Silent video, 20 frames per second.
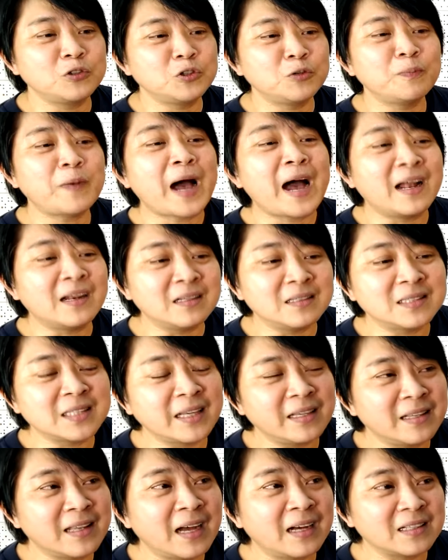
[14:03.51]
我就爬了
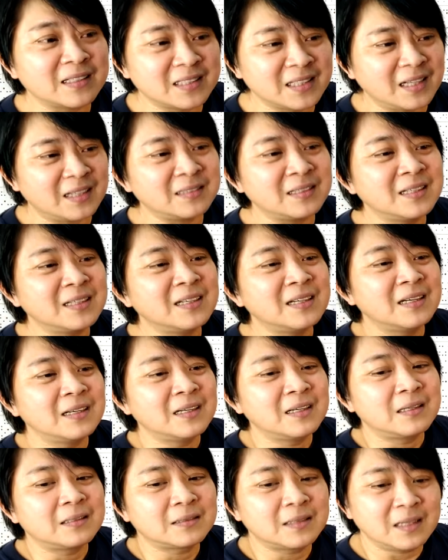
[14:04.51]
这一趟山，
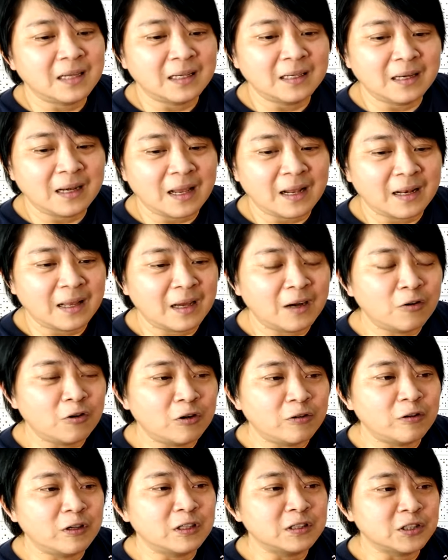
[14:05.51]
这样来来
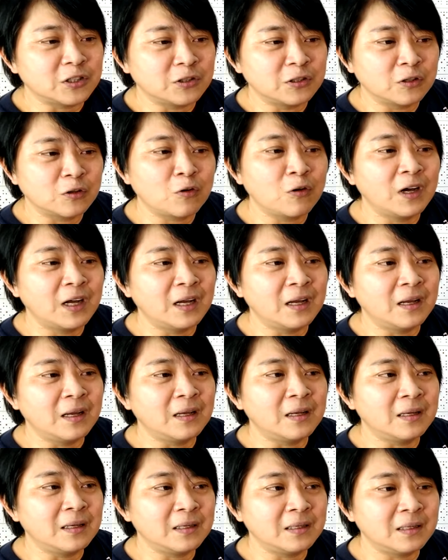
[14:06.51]
回回走了
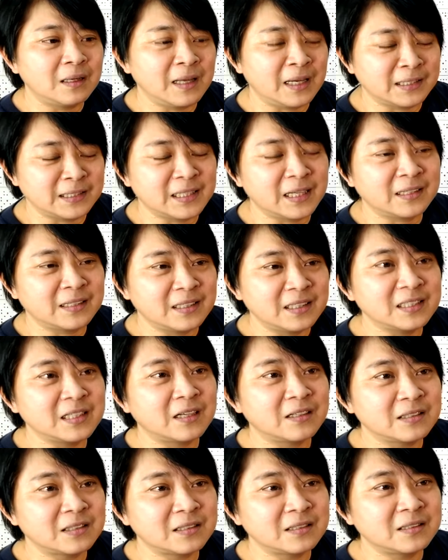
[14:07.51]
快两三个
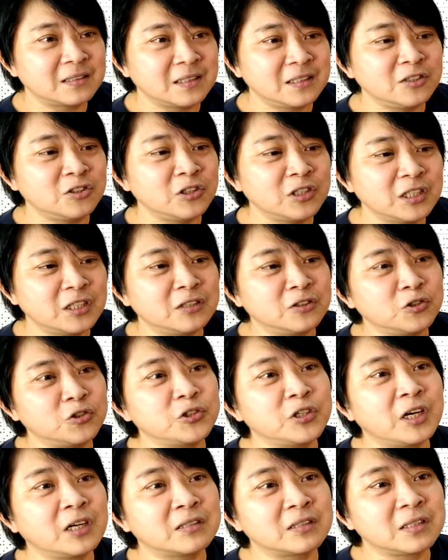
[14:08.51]
小时，的确很
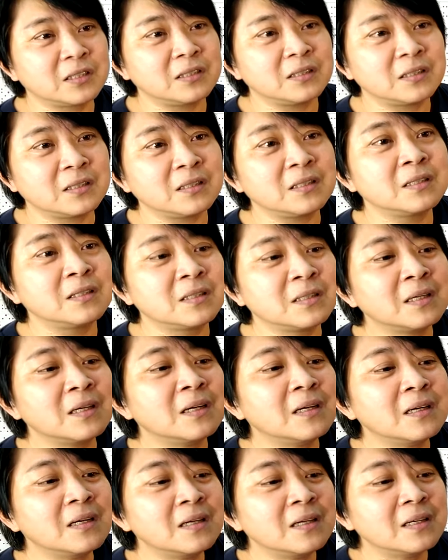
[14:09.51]
需要体力。
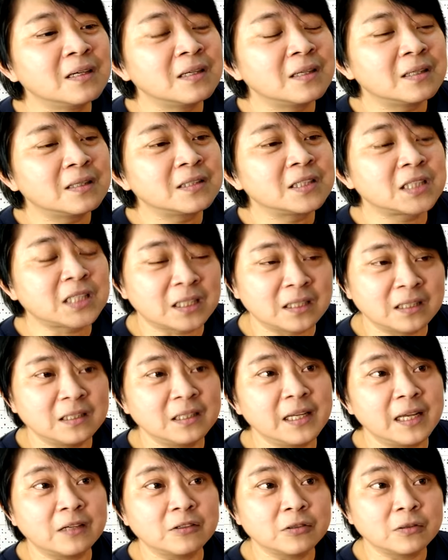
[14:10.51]
整个
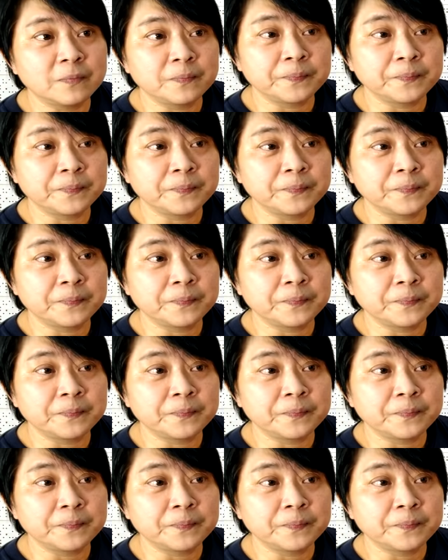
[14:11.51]
鸟是